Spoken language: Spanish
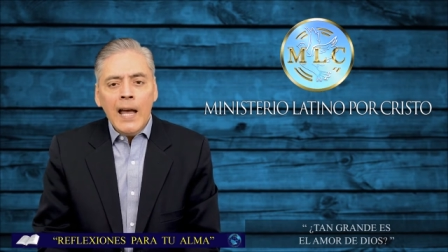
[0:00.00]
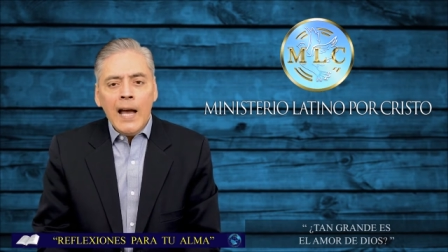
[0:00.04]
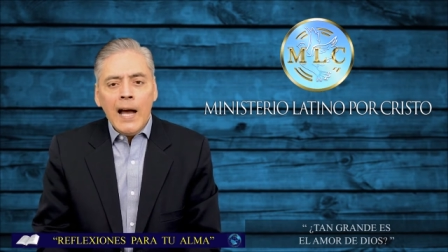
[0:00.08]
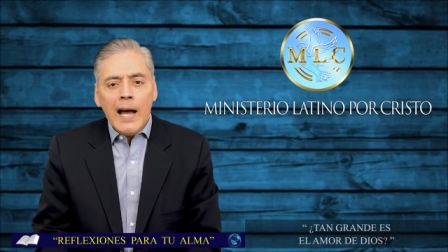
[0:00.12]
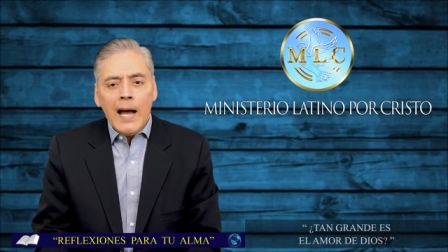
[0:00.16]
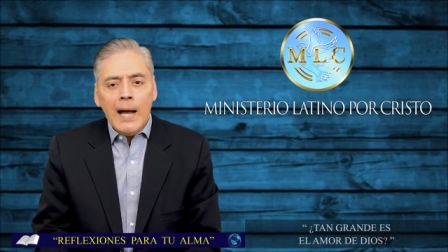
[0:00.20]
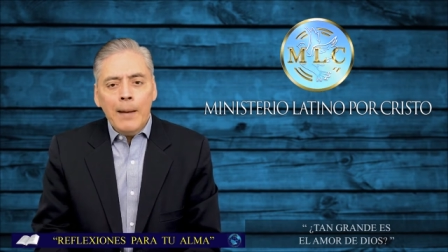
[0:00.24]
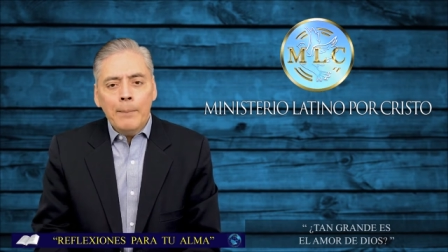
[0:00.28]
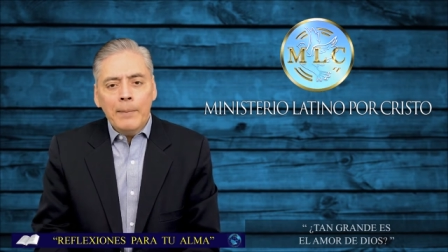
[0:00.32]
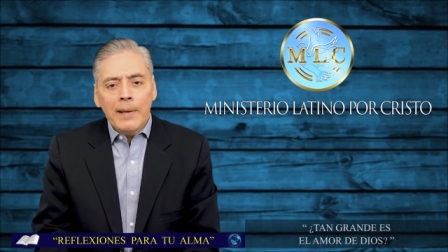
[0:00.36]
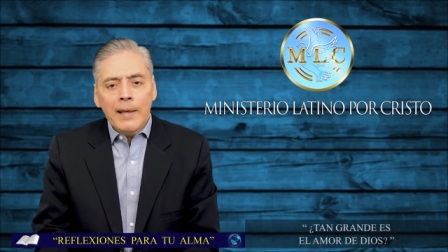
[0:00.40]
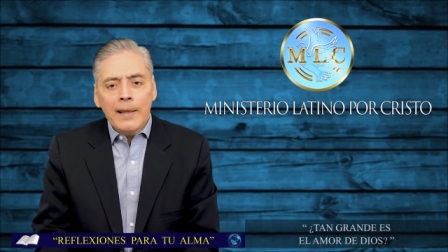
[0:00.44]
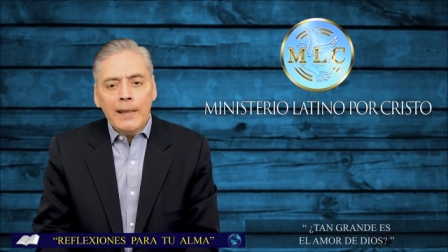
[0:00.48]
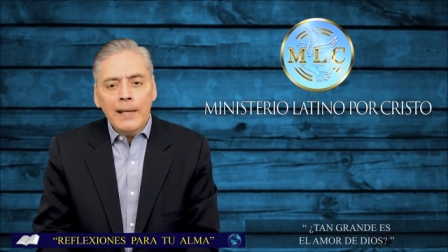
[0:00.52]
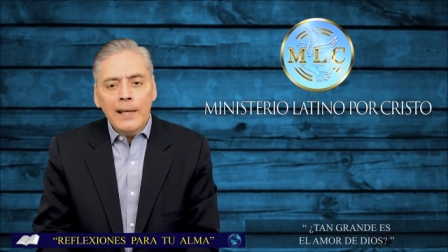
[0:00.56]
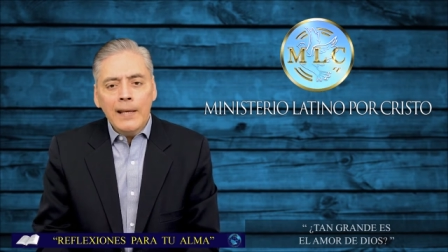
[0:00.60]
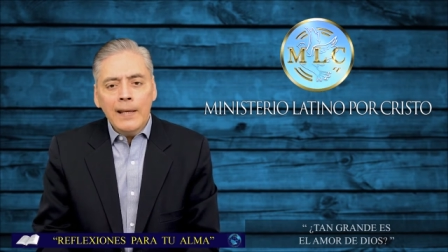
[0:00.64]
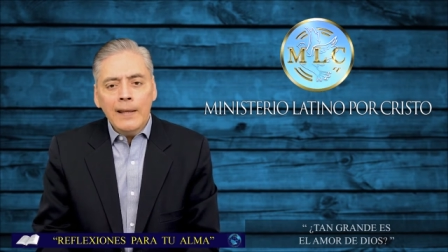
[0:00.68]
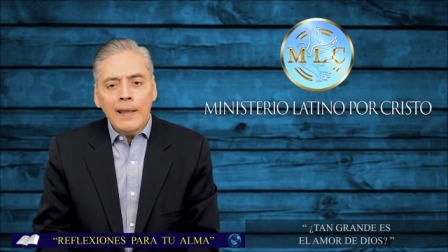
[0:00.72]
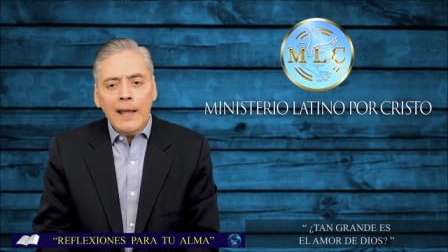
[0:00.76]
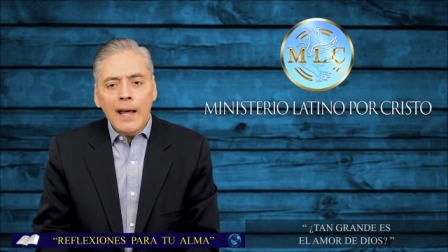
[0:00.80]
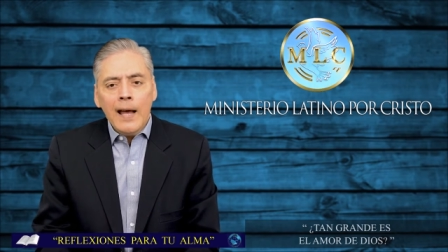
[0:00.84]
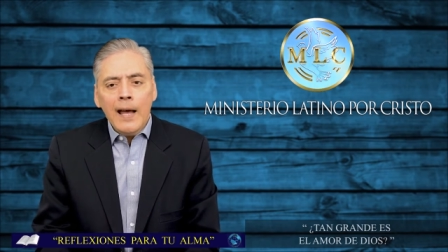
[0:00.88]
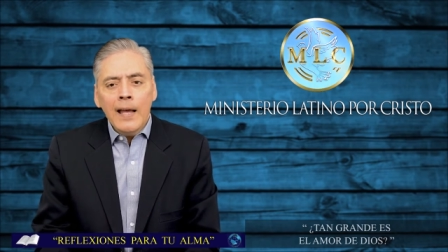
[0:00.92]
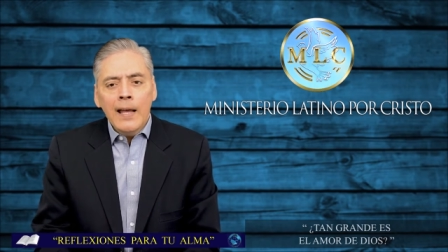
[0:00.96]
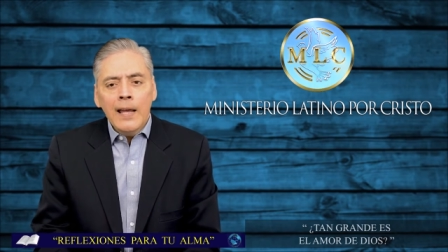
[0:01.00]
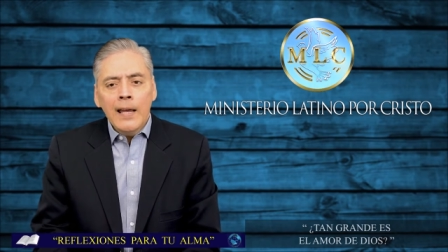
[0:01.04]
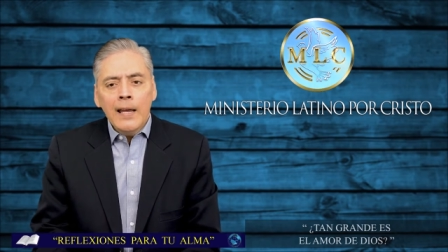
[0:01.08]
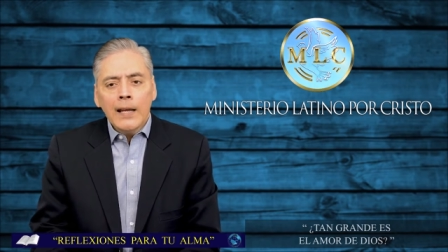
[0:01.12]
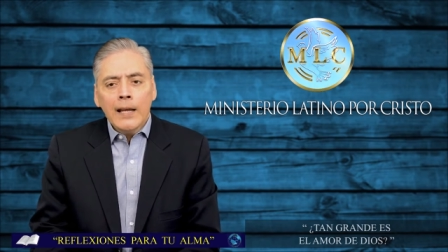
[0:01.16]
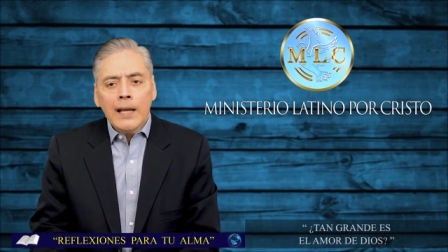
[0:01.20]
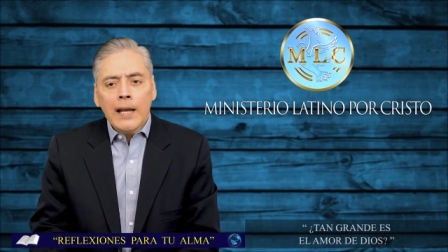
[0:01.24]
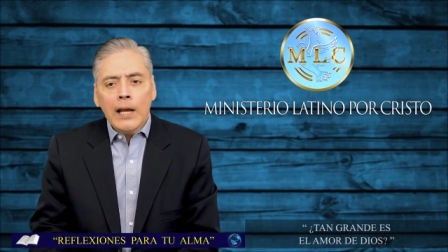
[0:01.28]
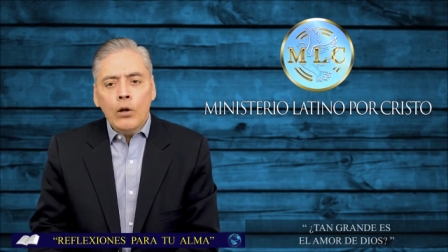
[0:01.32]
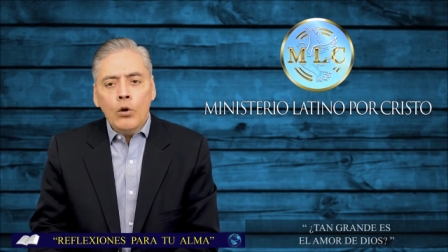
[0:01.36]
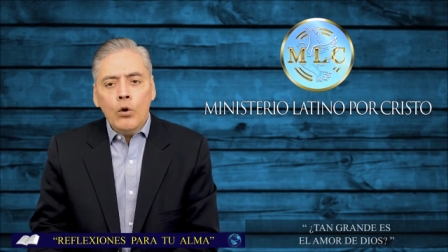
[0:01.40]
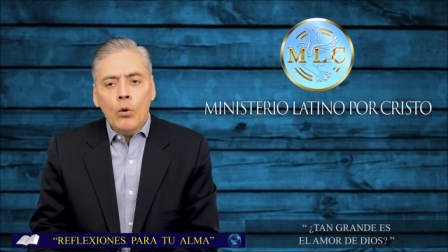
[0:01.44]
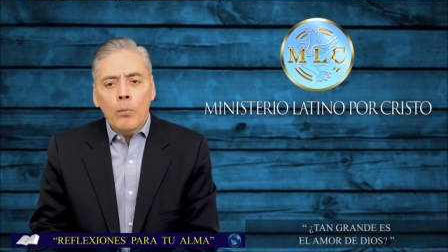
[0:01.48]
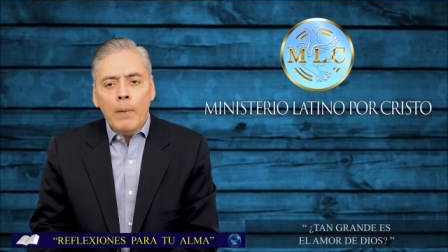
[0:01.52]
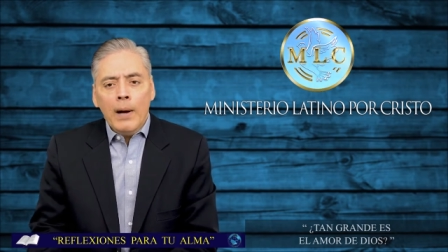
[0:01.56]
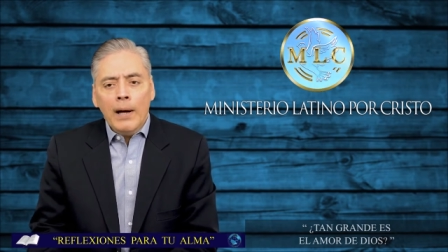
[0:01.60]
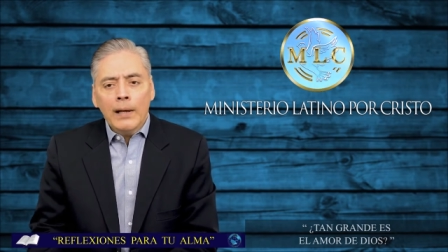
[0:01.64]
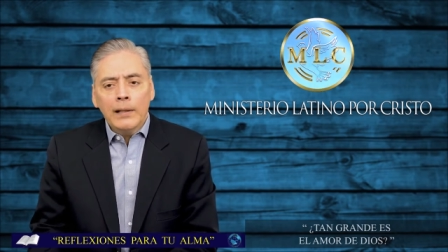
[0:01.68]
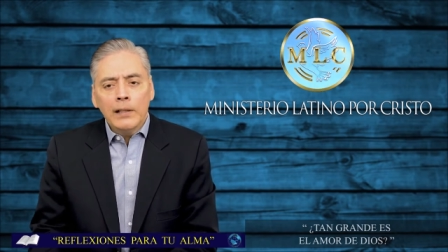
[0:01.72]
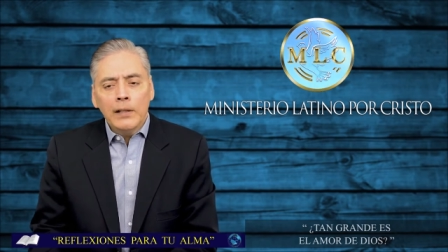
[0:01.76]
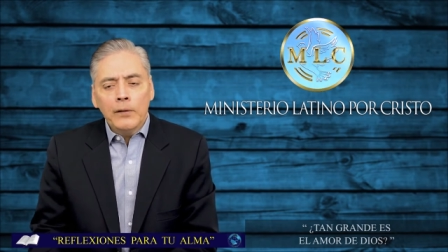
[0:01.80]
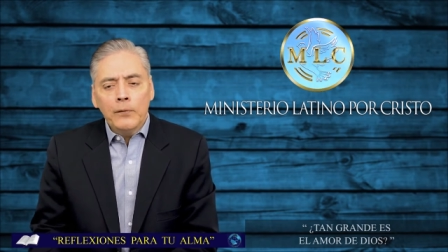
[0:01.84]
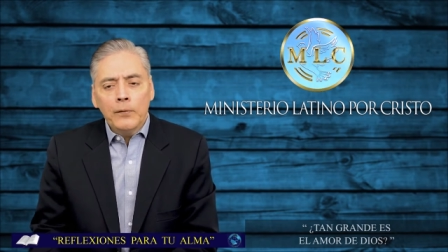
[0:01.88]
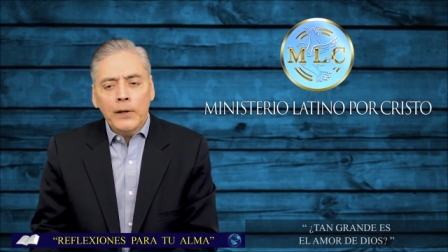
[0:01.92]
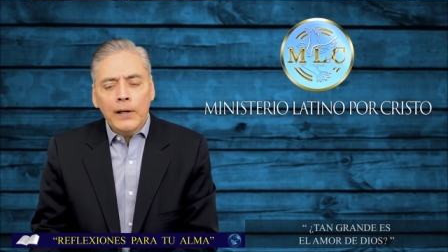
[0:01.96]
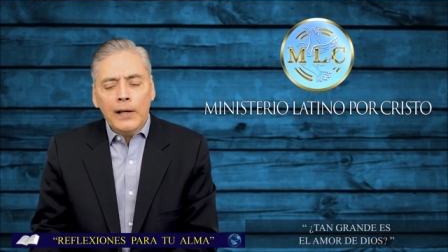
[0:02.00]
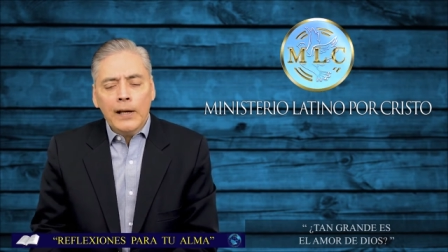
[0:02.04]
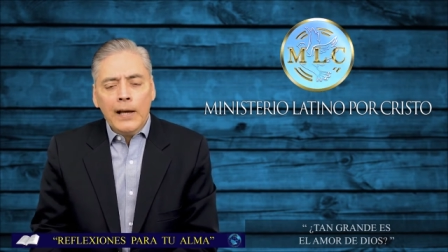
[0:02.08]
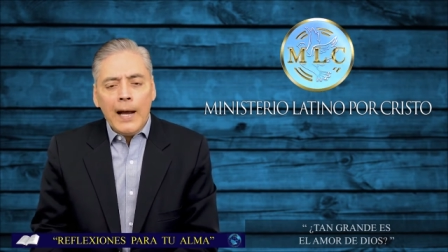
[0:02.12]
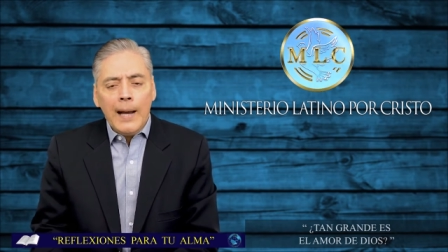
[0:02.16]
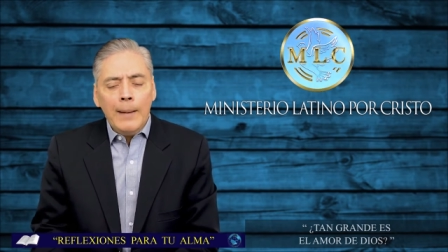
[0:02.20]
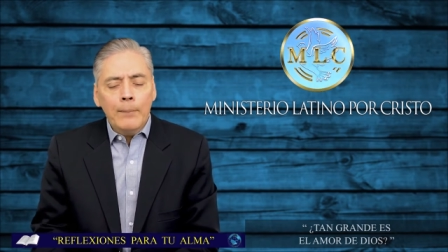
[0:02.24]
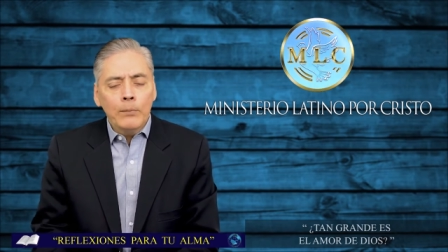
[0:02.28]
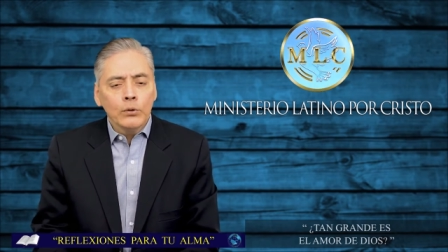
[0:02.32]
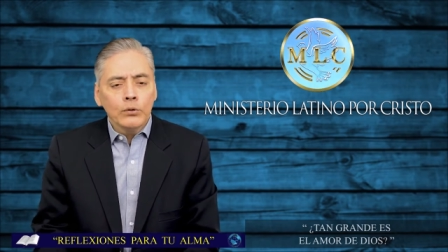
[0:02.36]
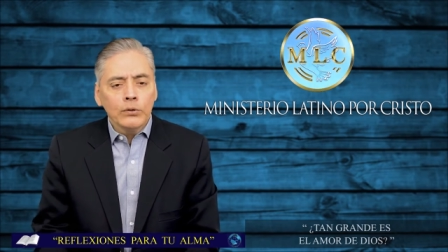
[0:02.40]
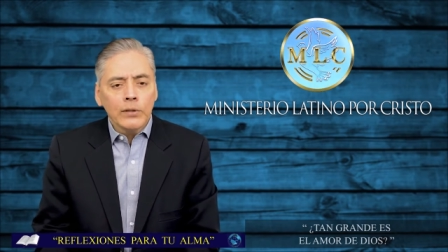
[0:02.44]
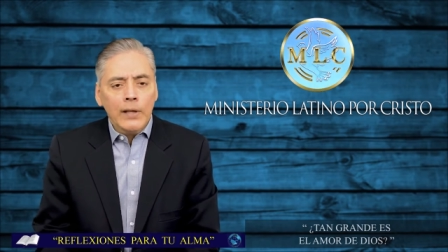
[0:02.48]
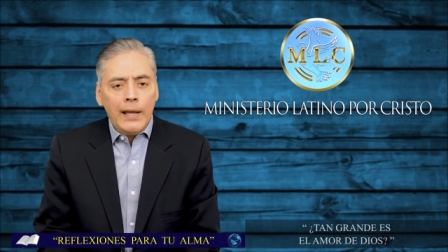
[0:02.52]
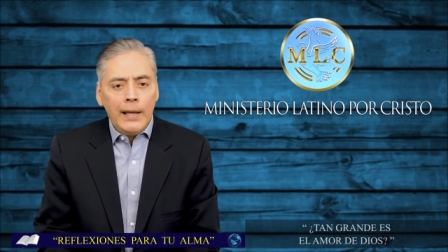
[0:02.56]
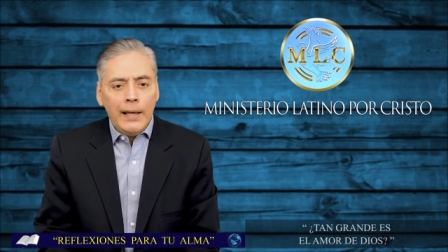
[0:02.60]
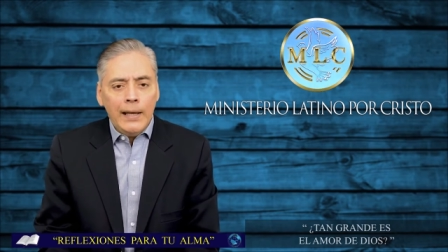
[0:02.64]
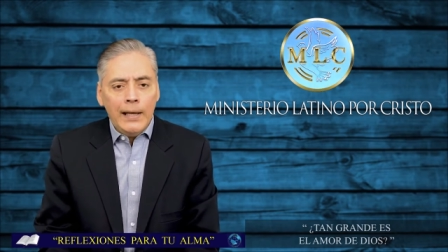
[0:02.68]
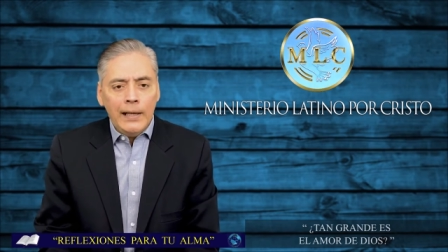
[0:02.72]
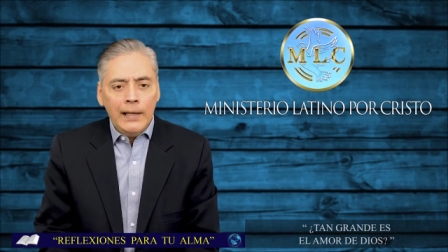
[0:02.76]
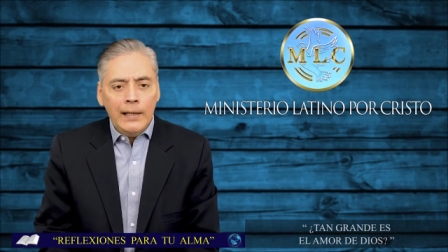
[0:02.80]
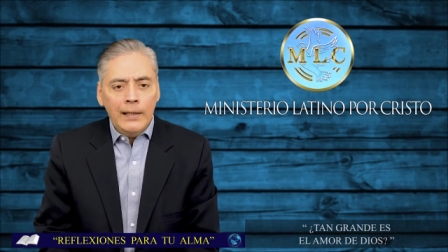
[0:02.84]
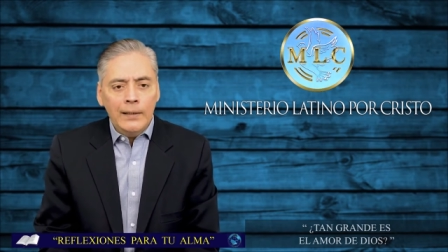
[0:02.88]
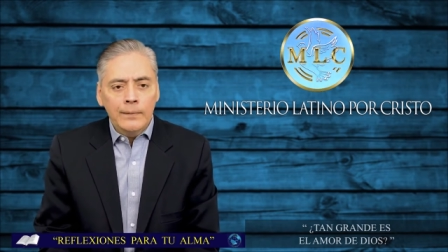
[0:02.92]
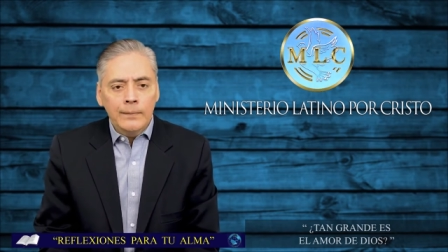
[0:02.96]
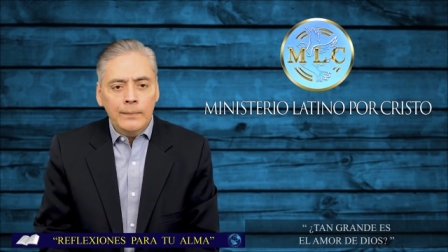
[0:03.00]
a medida que lo magnificamos a Él.